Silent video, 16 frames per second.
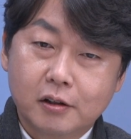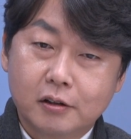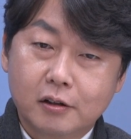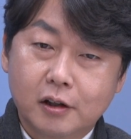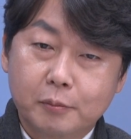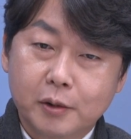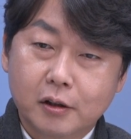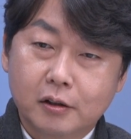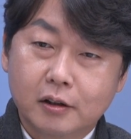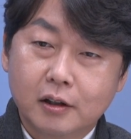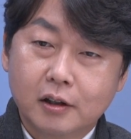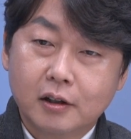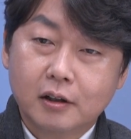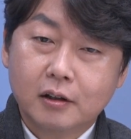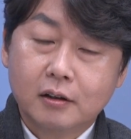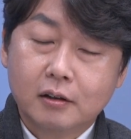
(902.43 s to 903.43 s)
된다면
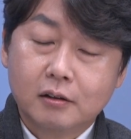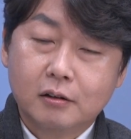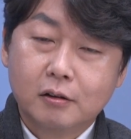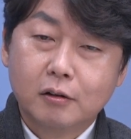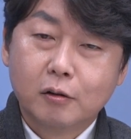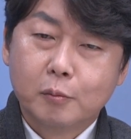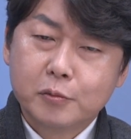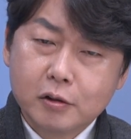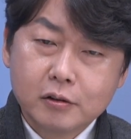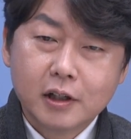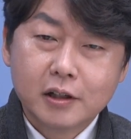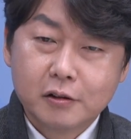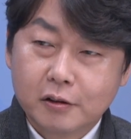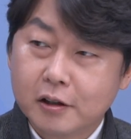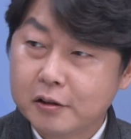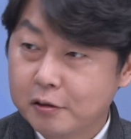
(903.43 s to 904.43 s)
그건 엄청난
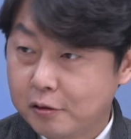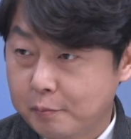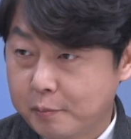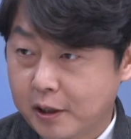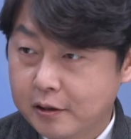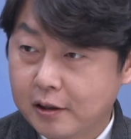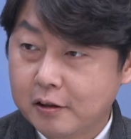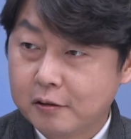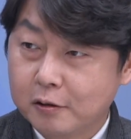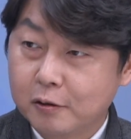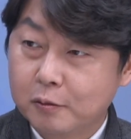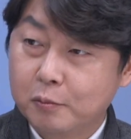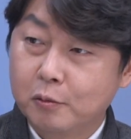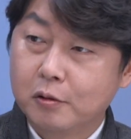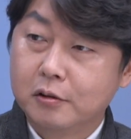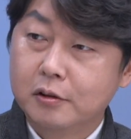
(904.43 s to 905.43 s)
영향력을 발휘할 거라고
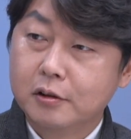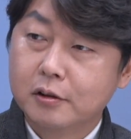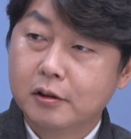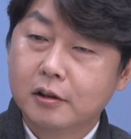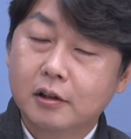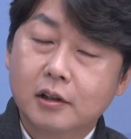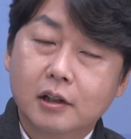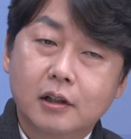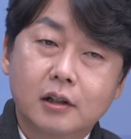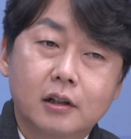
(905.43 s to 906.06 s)
보거든요. 네.